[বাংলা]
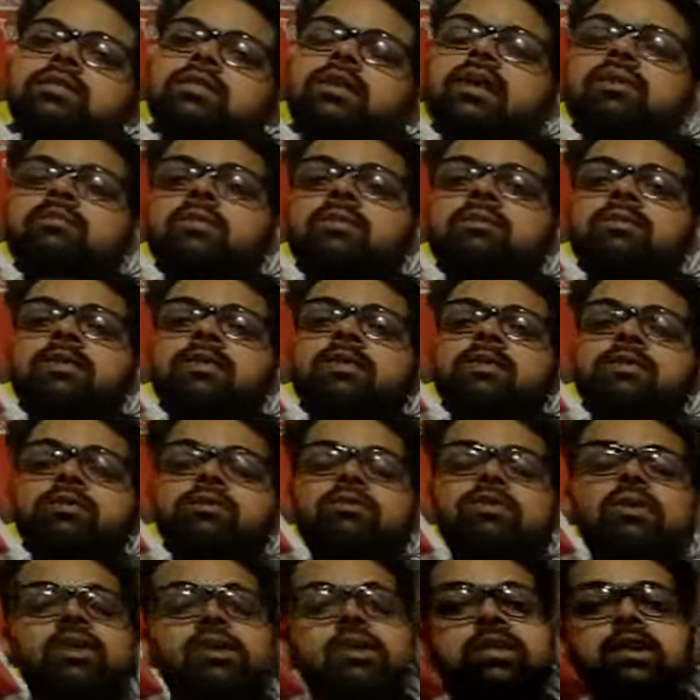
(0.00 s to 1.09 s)
থাক বাবা
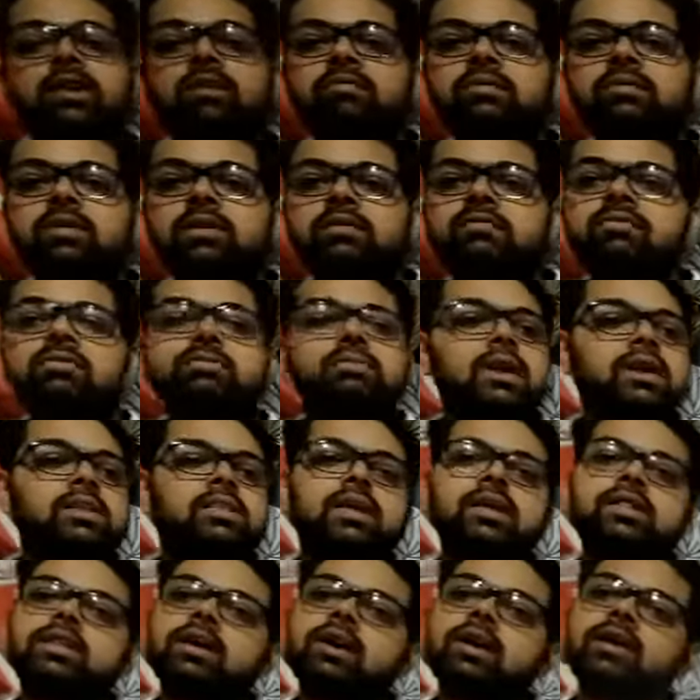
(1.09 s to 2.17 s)
তোকে যেতে হবে না তুই
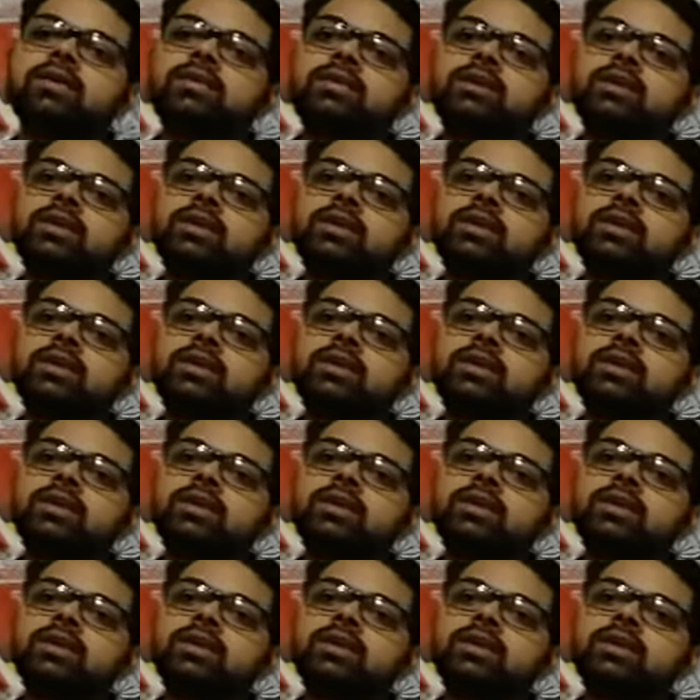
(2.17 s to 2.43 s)
বাড়িতেই থাক